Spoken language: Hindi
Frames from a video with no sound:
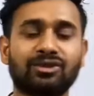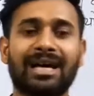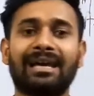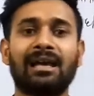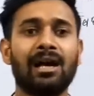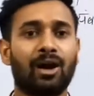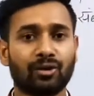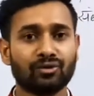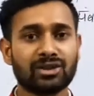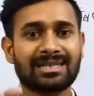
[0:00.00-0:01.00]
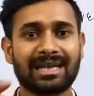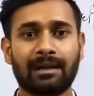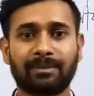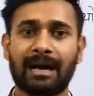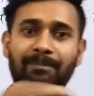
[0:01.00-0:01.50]
खत्म हो जाएगी और उस
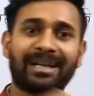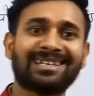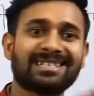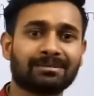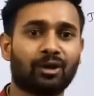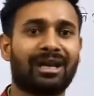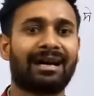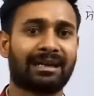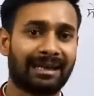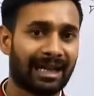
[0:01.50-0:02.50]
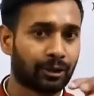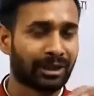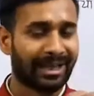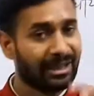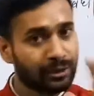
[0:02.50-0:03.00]
स्थान पर आप नई किस्म को ला के डाल
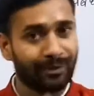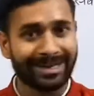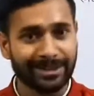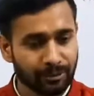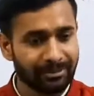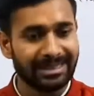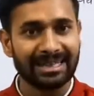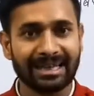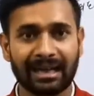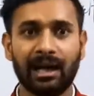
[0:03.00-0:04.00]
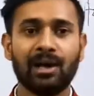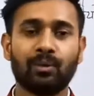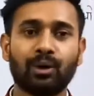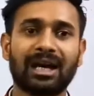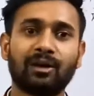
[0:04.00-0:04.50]
दोगे तो वहां की जो मिट्टी है ना
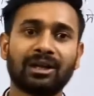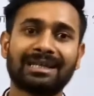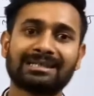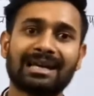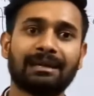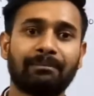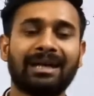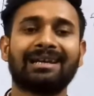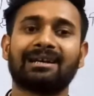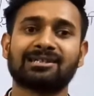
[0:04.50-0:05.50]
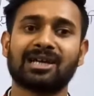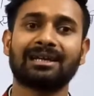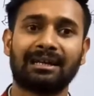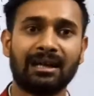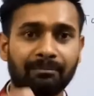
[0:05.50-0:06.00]
वो क्या होने लग जाएगी बहने लग
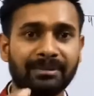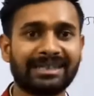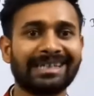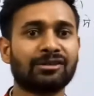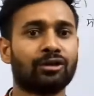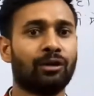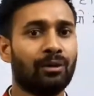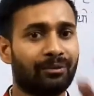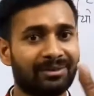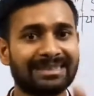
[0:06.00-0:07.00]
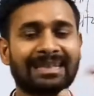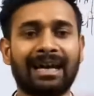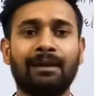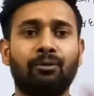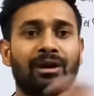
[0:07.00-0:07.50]
जाएगी मिट्टी की जो
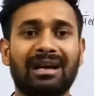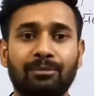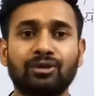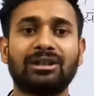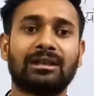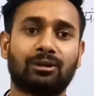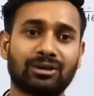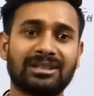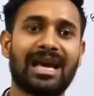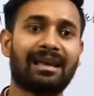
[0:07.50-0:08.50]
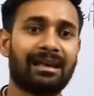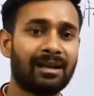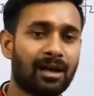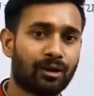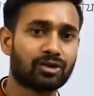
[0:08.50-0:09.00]
विविधता है वो कम होती होती
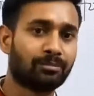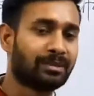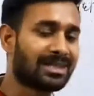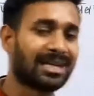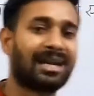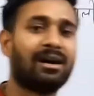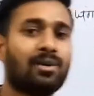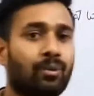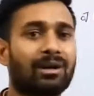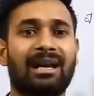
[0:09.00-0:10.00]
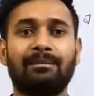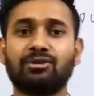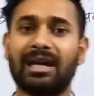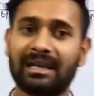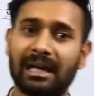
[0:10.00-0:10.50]
जाएगी और जो बीज है ना वो
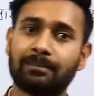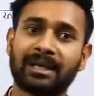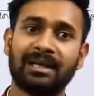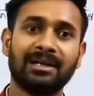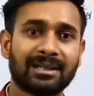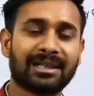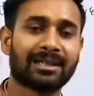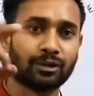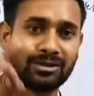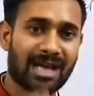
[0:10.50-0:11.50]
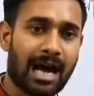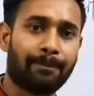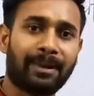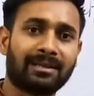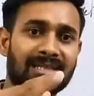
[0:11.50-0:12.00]
खराब हो जाएंगे आपके ठीक है तो
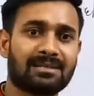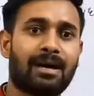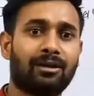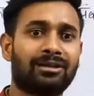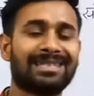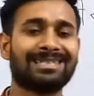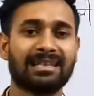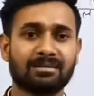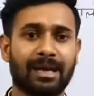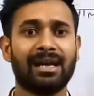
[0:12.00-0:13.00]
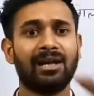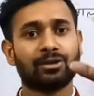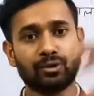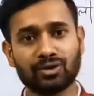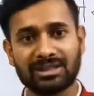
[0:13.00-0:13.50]
जहां पर जैसे मान लो देसी किस्म है
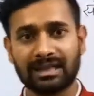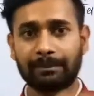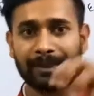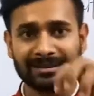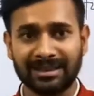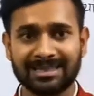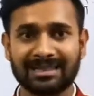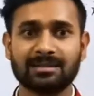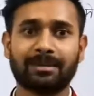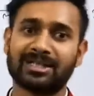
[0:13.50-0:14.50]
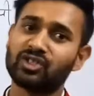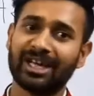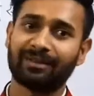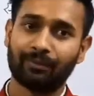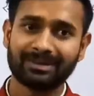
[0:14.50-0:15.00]
तो उस जगह पर देसी किस्म
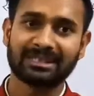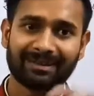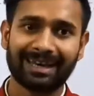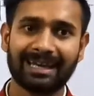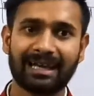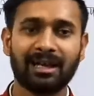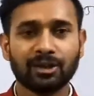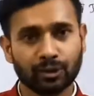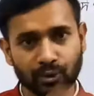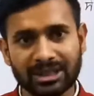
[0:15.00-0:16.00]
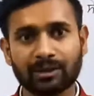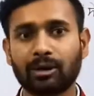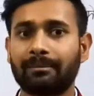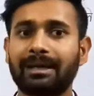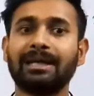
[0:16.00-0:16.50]
अच्छी है विविधता वाली है तो उसी
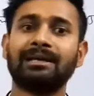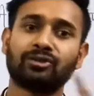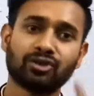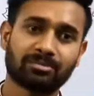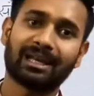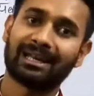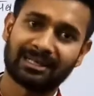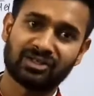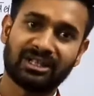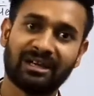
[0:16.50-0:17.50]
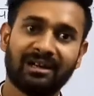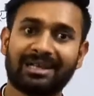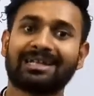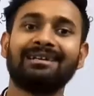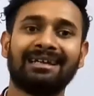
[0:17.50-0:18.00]
को हमें यूज में लेना चाहिए
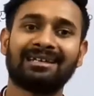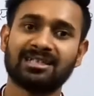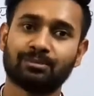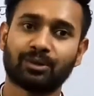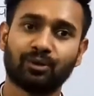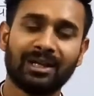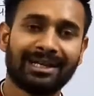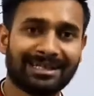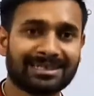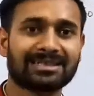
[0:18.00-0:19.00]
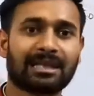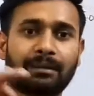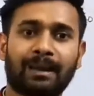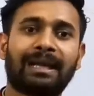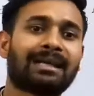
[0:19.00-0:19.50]
ना कि नई किस्म को ऐसे
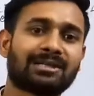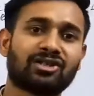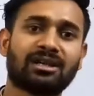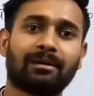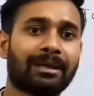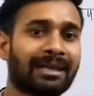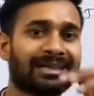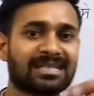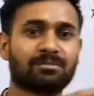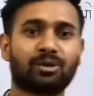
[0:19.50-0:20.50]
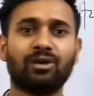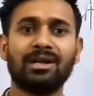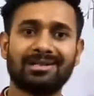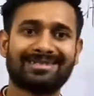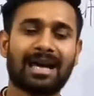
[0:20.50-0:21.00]
स्थान पर ले जाना चाहिए चाहिए हमें नई किस्म को
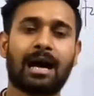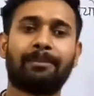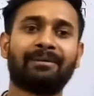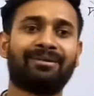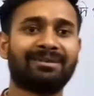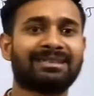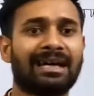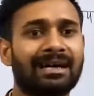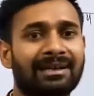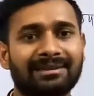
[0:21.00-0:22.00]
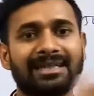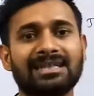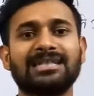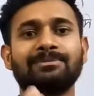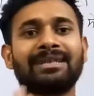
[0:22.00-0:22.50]
जहां पर विविधता
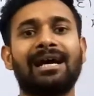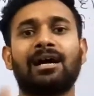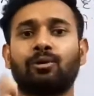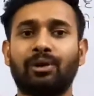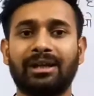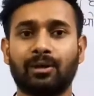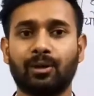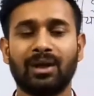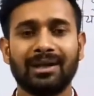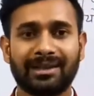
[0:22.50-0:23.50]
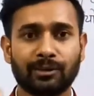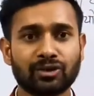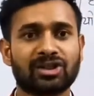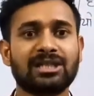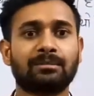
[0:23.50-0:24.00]
नई किस्म के अकॉर्डिंग हो या
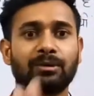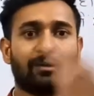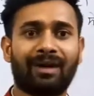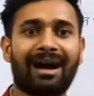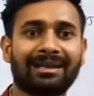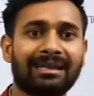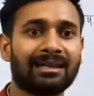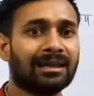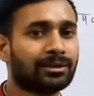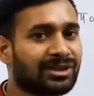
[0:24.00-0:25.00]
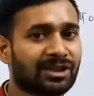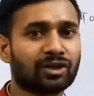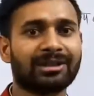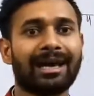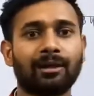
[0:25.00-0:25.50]
उस किस्म को वहां की
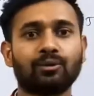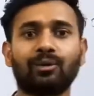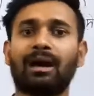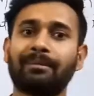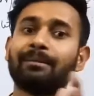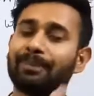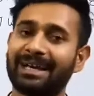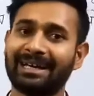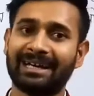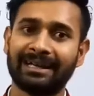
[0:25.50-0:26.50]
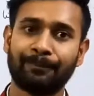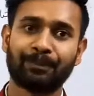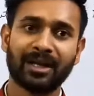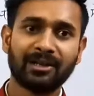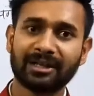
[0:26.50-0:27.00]
क्षेत्र के अनुकूल हमने बनाया है
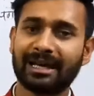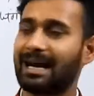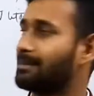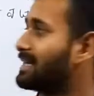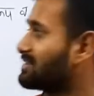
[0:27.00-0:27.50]
ठीक है आगे